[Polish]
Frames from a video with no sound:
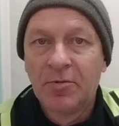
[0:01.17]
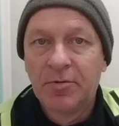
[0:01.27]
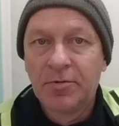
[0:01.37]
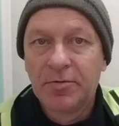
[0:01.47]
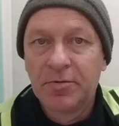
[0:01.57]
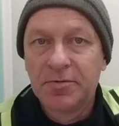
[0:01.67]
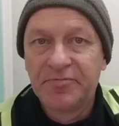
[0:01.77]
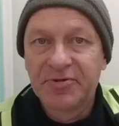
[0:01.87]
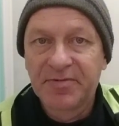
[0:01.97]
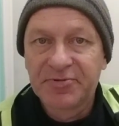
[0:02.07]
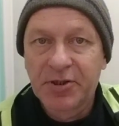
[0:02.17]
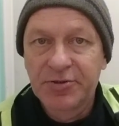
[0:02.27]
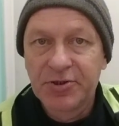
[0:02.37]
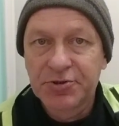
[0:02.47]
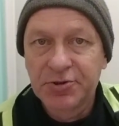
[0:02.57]
Y, witam
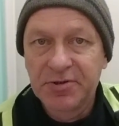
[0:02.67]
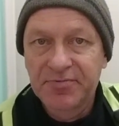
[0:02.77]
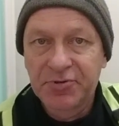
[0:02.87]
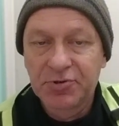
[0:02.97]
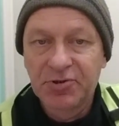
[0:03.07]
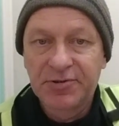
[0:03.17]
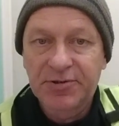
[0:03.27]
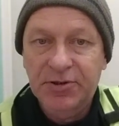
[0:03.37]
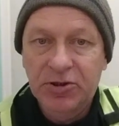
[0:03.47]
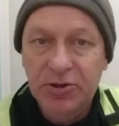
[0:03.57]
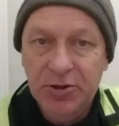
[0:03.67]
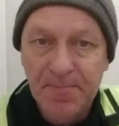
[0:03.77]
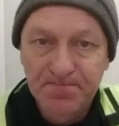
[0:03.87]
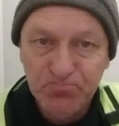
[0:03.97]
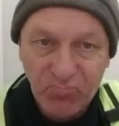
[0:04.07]
serdecznie wszystkich.
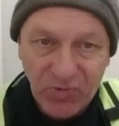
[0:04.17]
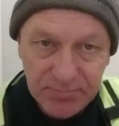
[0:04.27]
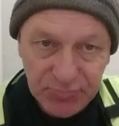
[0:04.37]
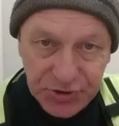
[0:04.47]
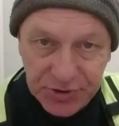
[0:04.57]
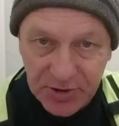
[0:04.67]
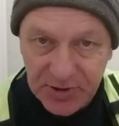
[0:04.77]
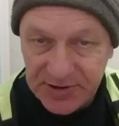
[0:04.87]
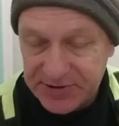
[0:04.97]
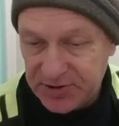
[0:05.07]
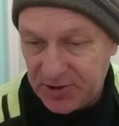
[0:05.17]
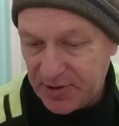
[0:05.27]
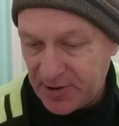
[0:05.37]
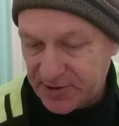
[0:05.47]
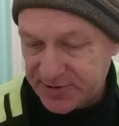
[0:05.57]
Dzisiaj jest
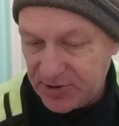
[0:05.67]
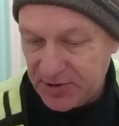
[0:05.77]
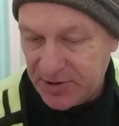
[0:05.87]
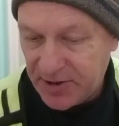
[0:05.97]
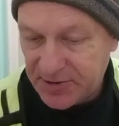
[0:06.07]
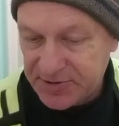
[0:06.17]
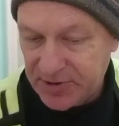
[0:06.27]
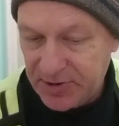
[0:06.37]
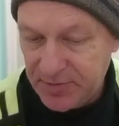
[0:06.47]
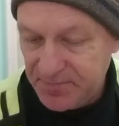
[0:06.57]
11.11. 11.